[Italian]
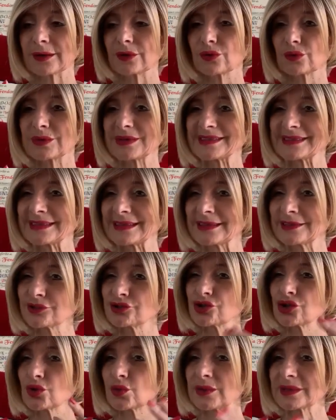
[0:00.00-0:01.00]
con questi
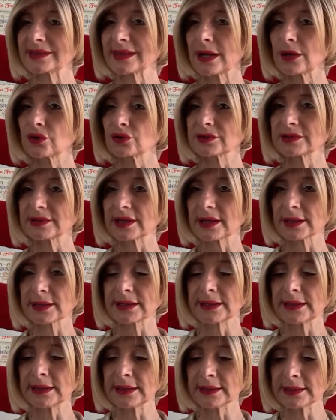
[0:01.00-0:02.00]
cinque talloni
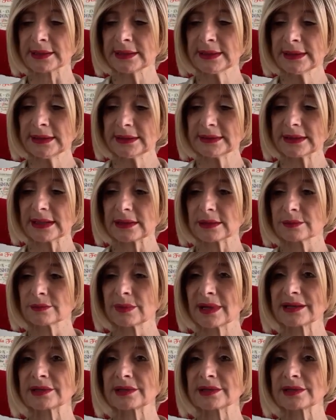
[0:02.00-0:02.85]
d'Achille del